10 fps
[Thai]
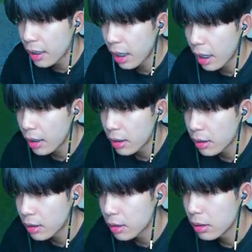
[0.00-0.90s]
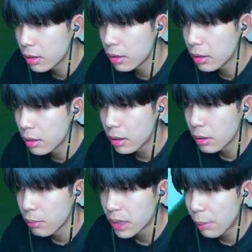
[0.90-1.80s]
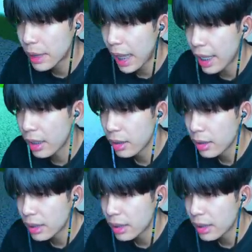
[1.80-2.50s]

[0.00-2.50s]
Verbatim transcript: ฮะมึงจะไปไหนตา